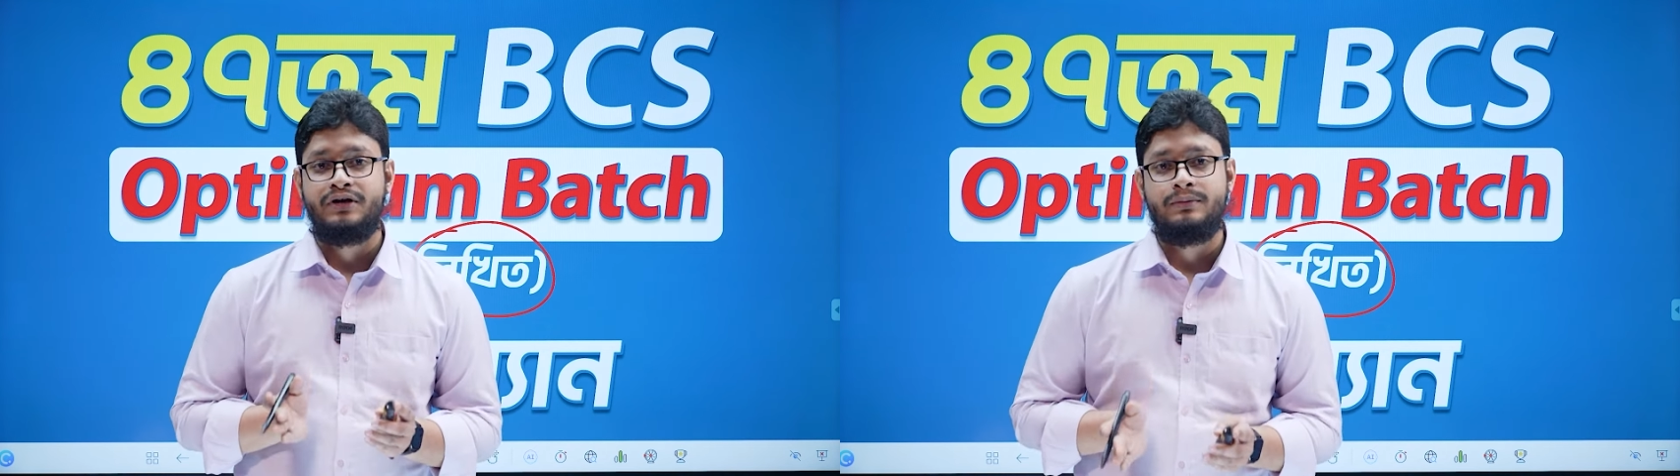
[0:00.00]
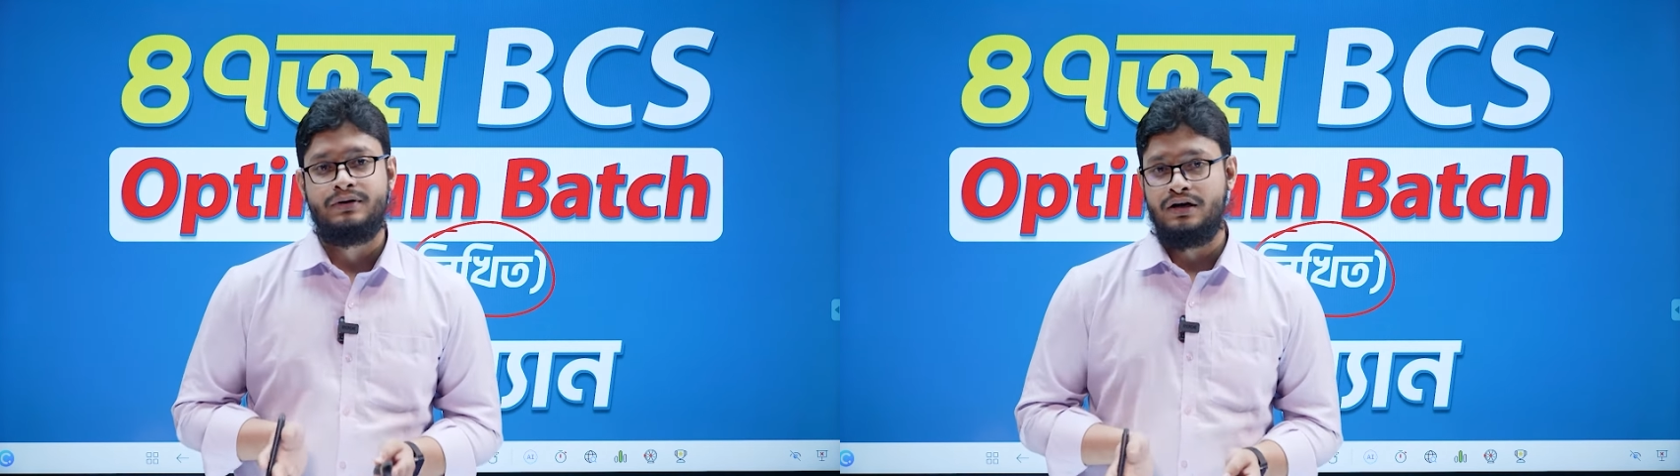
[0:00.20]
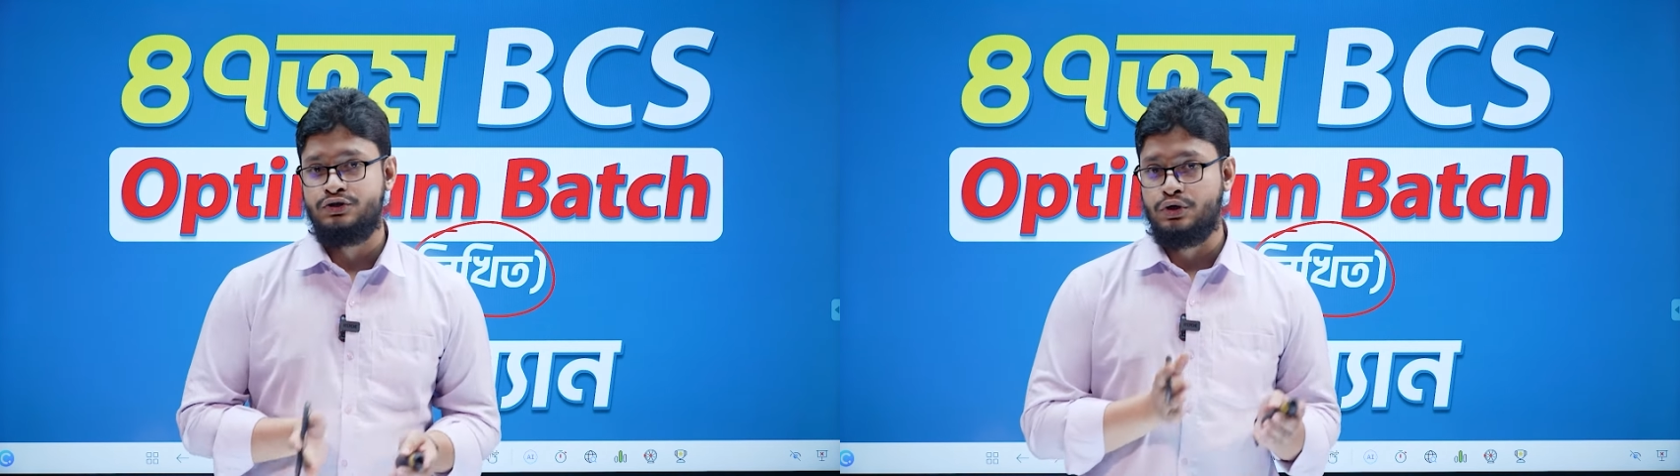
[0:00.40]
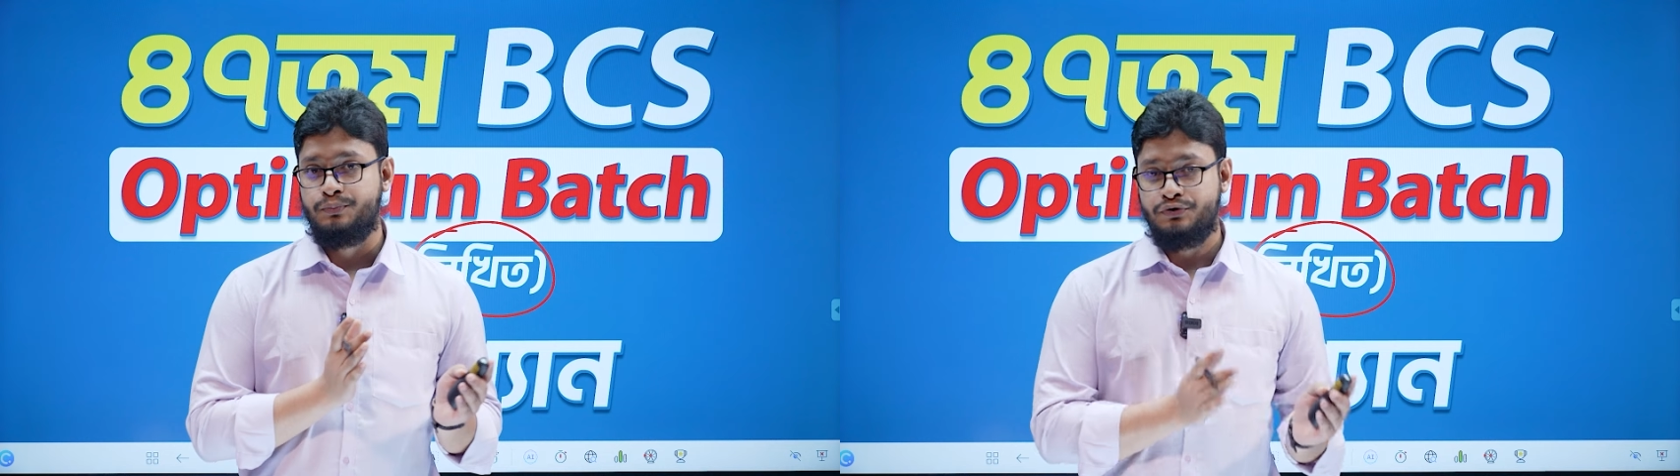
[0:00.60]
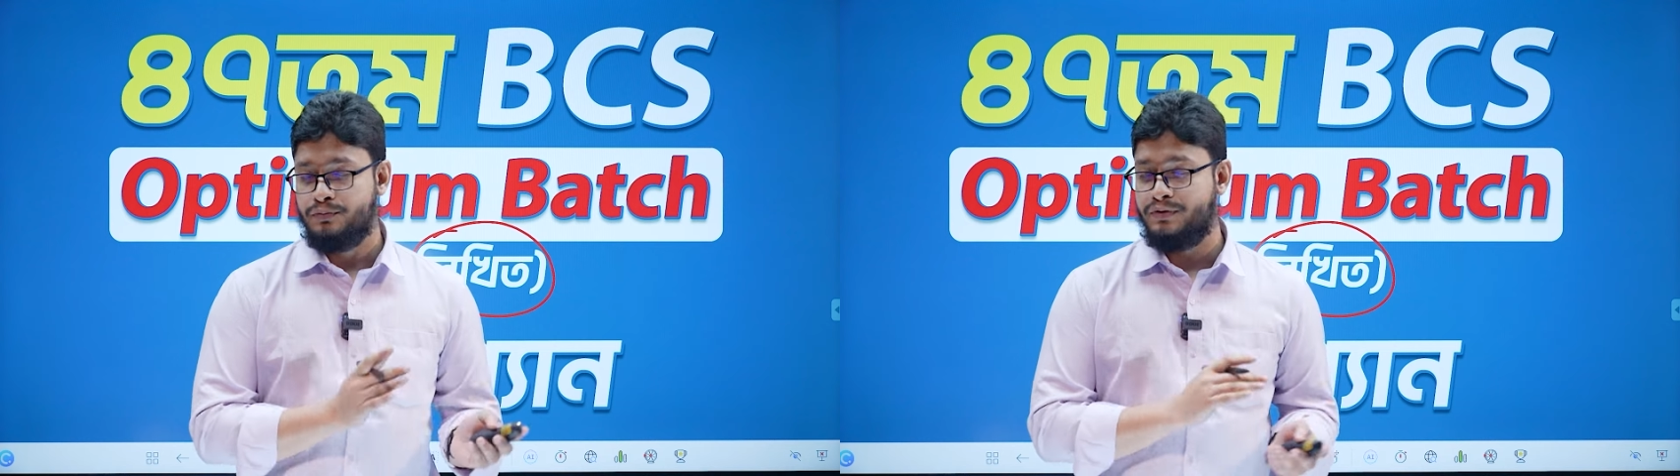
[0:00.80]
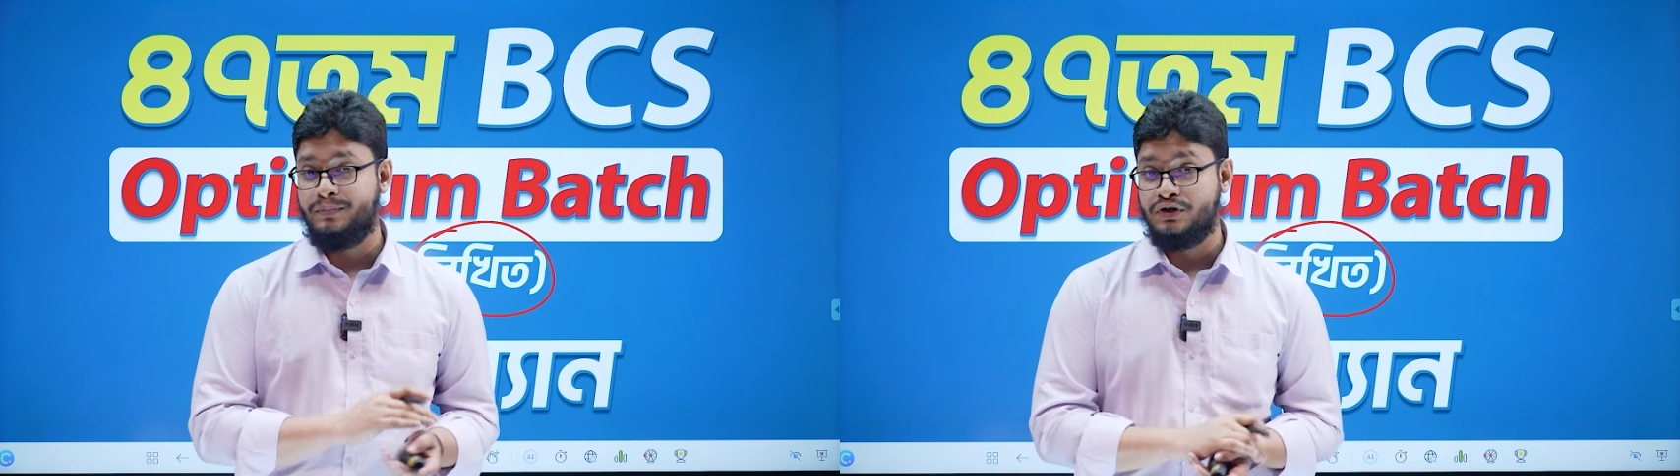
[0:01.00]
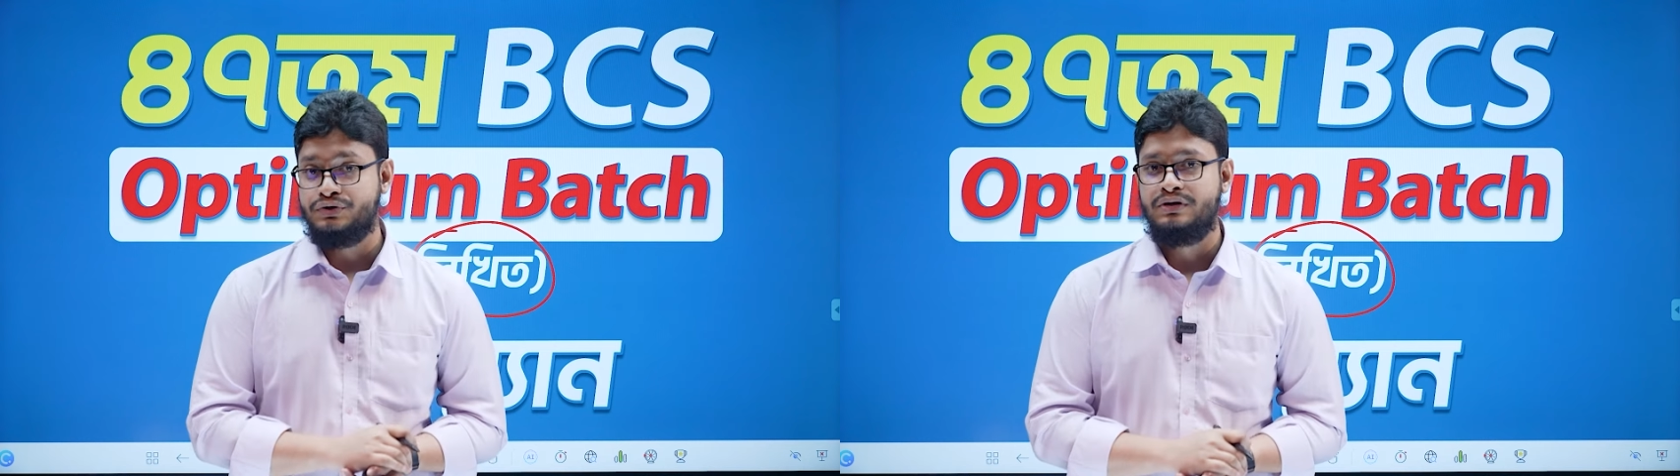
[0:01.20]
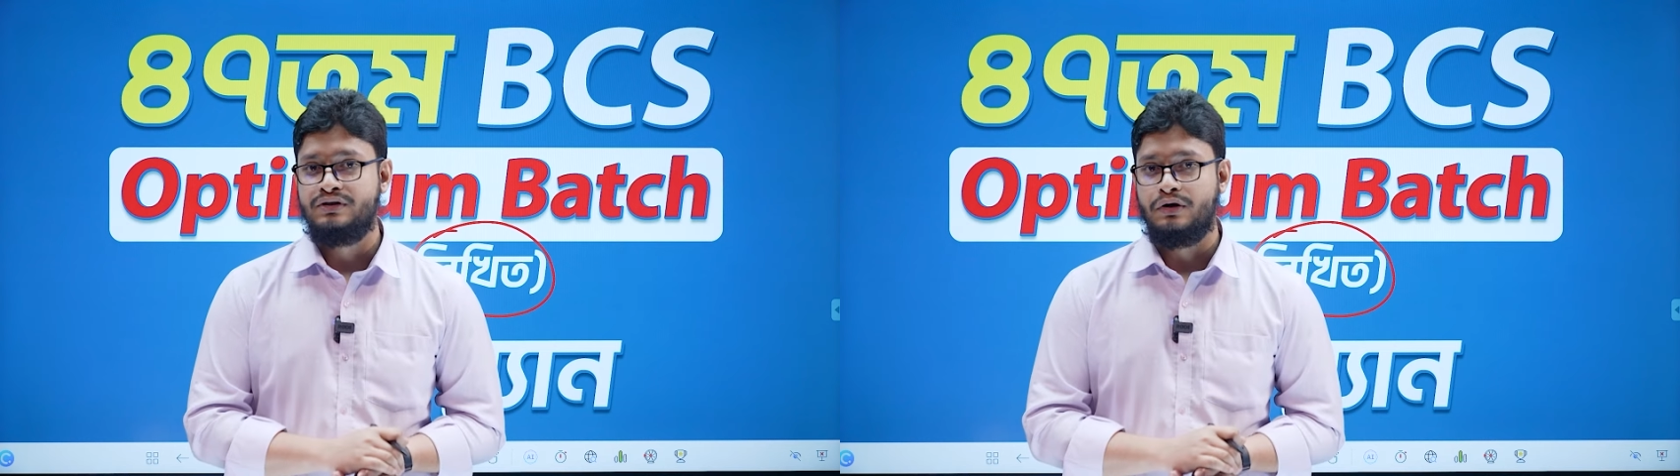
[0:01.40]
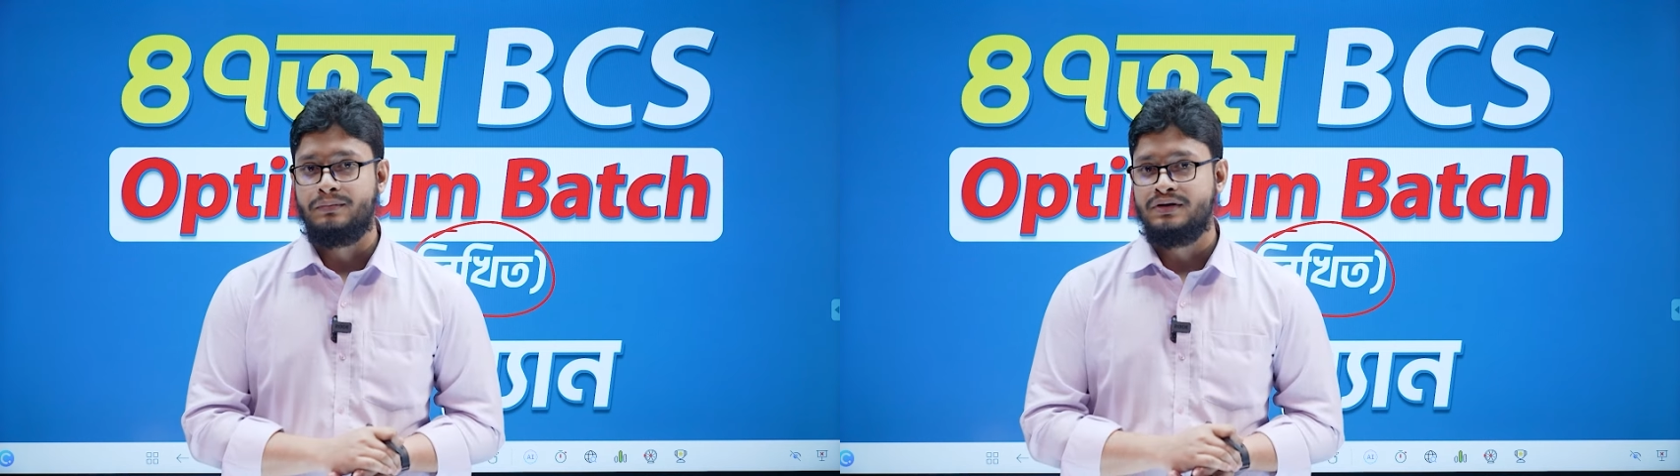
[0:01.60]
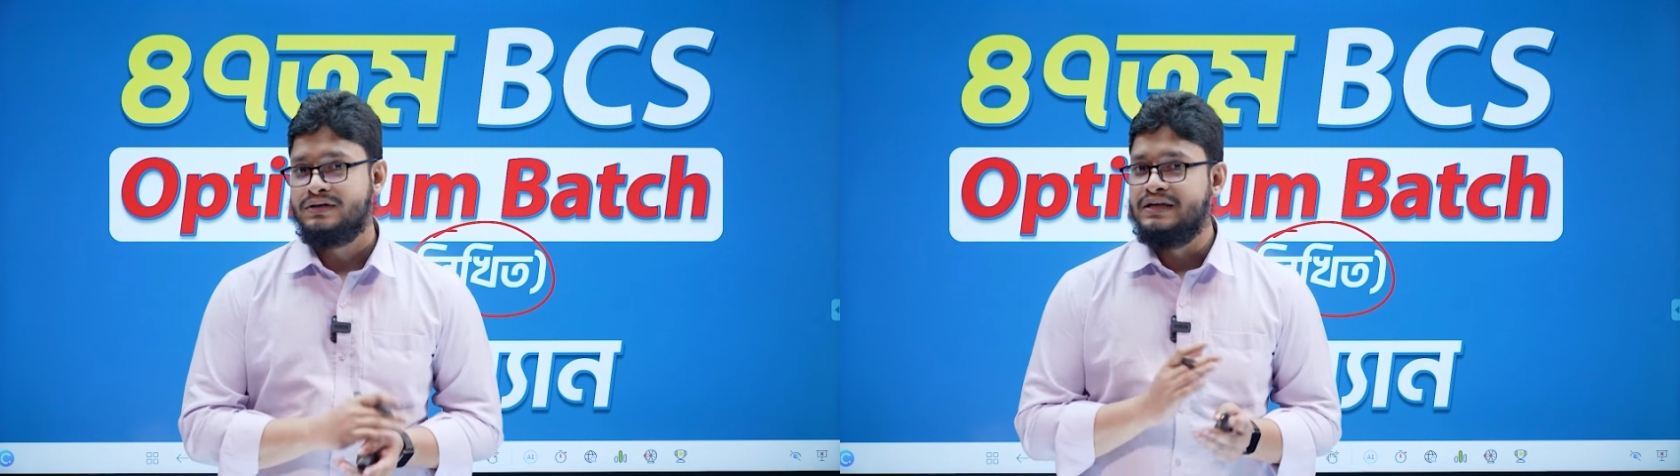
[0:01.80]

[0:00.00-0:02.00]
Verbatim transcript: প্রিলিমিনারির সম্পূর্ণ প্রিপারেশন নিতে হবে